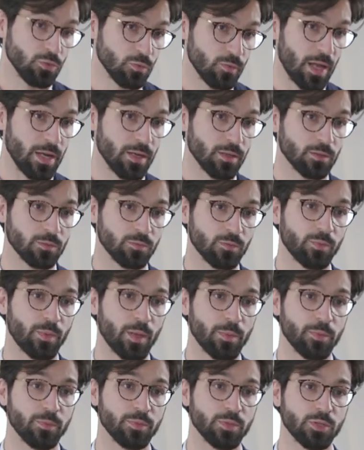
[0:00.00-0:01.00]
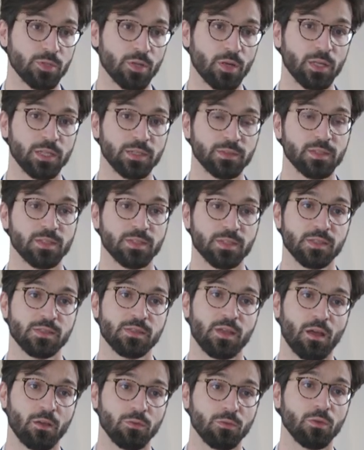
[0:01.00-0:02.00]
nouvelle comme Mobile Publisher, il était
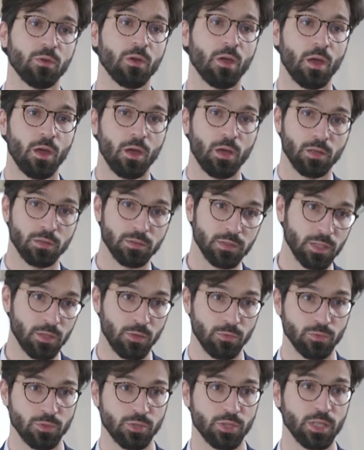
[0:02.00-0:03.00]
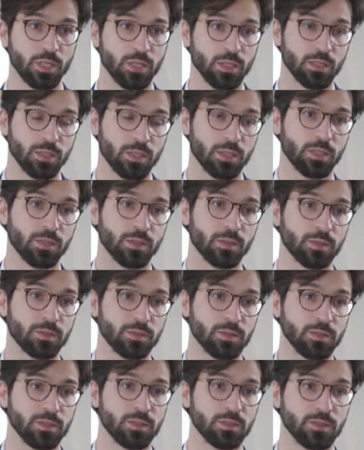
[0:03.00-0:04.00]
nécessaire de déclencher euh,
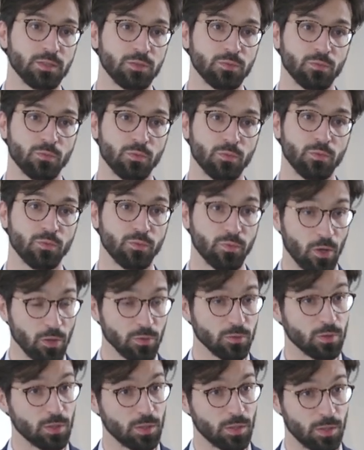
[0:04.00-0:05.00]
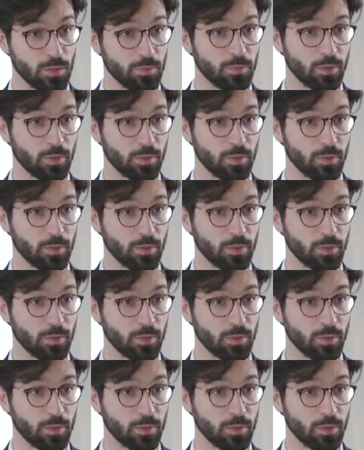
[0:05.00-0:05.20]
des décisions fortes et, et,